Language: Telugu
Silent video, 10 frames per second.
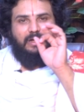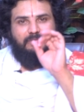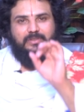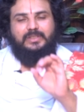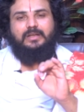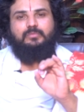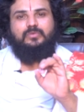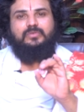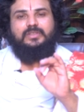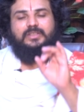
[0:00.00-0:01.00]

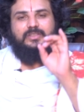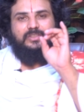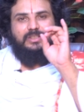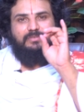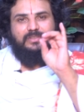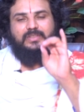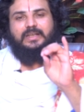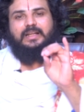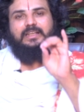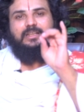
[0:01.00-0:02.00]
అవసరము
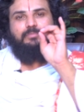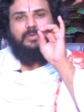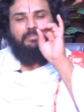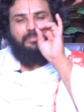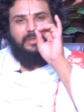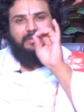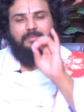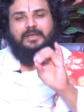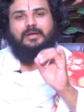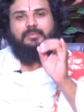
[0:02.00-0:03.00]
జీవించడానికి
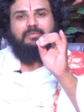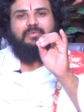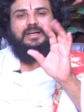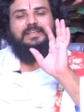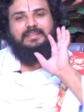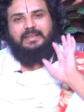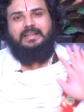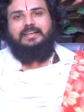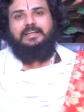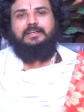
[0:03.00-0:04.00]
ప్రప్రథమంగా మనం వాడే
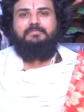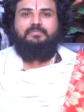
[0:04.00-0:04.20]
ధనాన్ని